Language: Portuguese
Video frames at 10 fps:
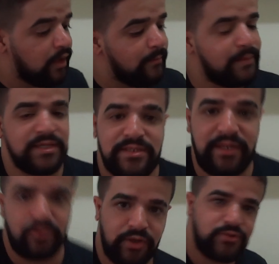
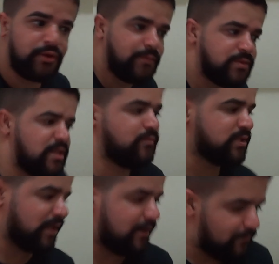Brasileiro que somos, demos
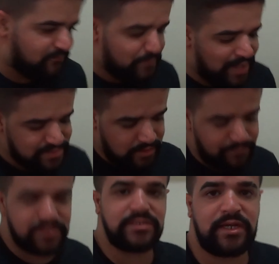aquela básica
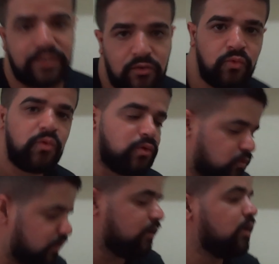pesquisada no Google,
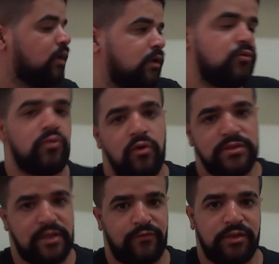né? No Google
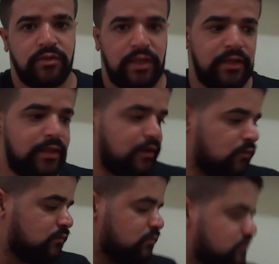está falando que ele tá
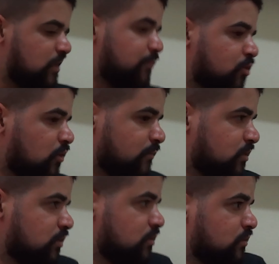com. Você lembra o nome?
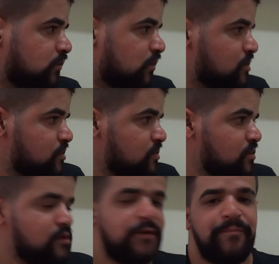
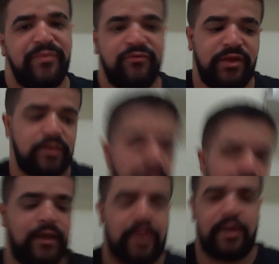Enfim,
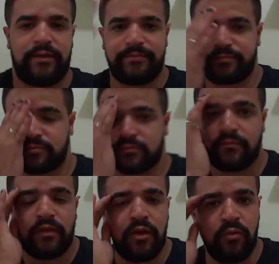é.
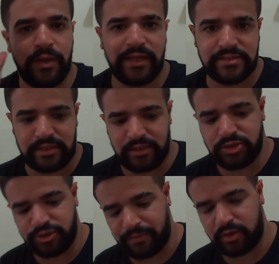Uma
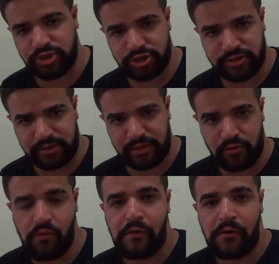gastrite, pelo que a gente entendeu.